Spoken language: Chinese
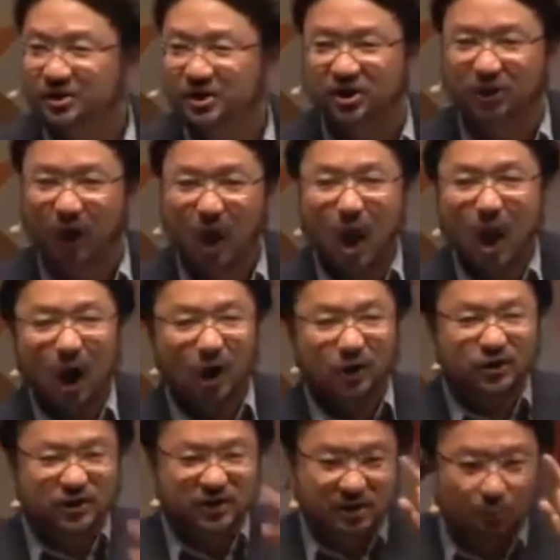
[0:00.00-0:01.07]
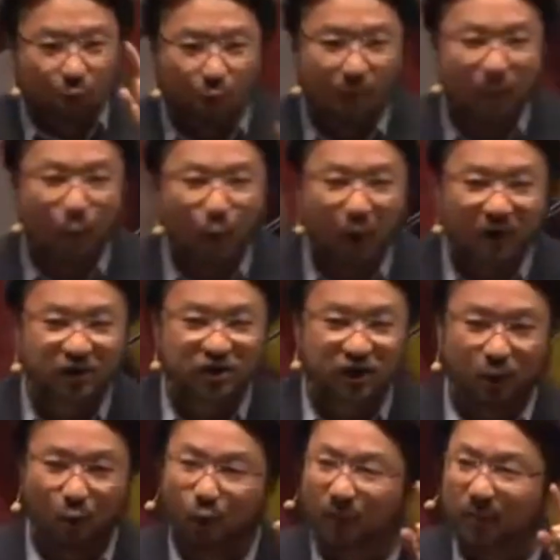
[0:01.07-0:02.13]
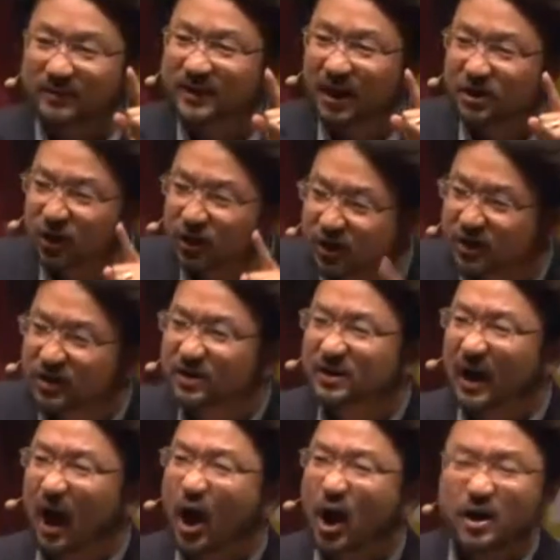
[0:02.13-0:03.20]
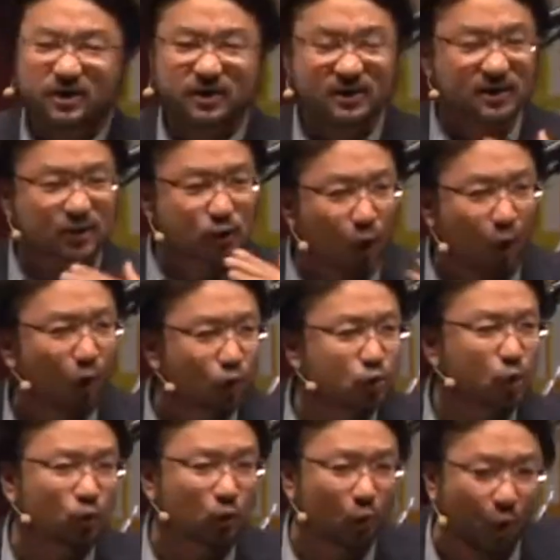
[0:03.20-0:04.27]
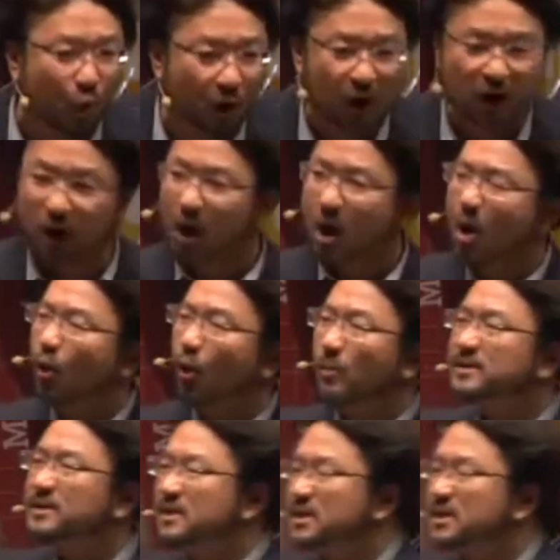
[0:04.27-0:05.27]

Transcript: 系的，而使我们忘记了我们在这个世上只是匆匆的过客，我们只